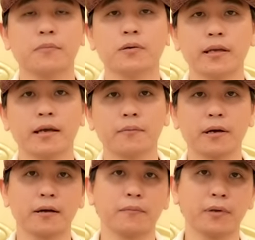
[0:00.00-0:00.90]
bao da
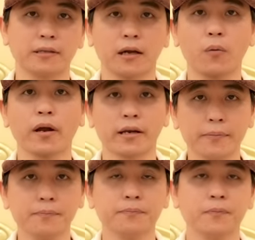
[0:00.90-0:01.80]
mà mình từng quay
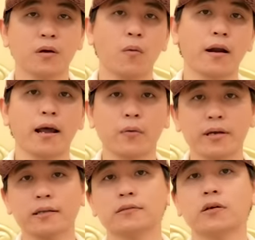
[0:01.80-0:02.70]
clip hoặc là quý
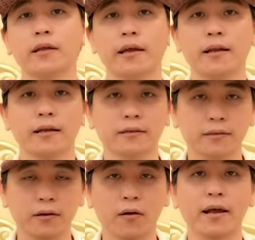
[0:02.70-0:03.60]
khách có thể là
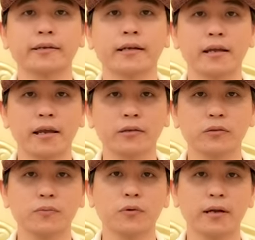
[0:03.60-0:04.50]
coi lại trên kênh
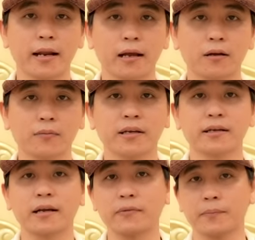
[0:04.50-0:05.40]
youtube của kỳ lân cũng như
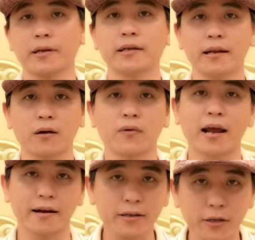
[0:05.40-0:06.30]
là trang fanpage kỳ lân cũng
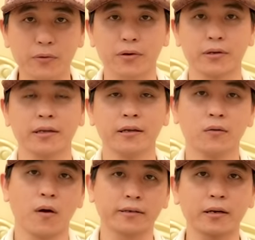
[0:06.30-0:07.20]
đang rất nhiều rồi
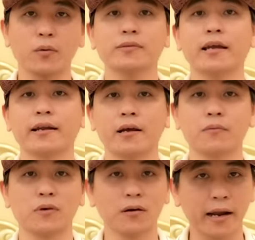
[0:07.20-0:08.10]
hoặc trên website kỳ lân
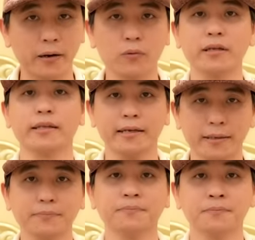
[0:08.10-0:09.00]
cũng có đầy đủ chi tiết
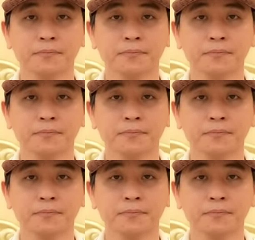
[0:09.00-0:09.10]
lắm